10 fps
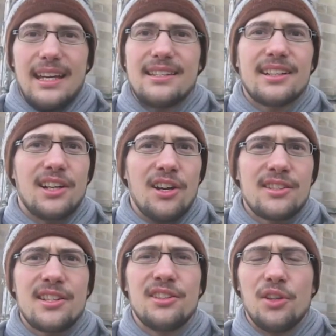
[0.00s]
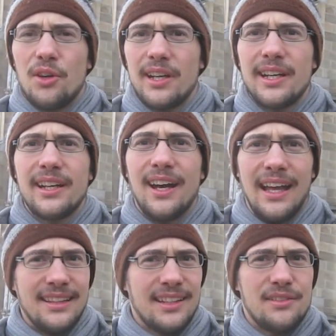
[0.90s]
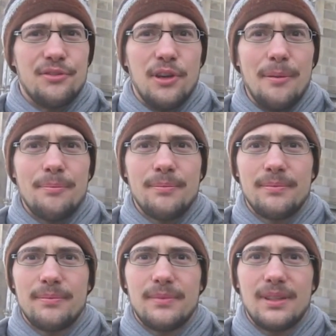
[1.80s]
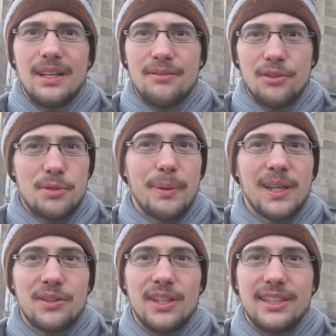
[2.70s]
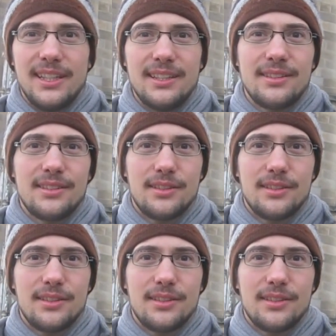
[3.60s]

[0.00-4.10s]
Es ist eine ganz neue, andere Form äh, von Spiritualität.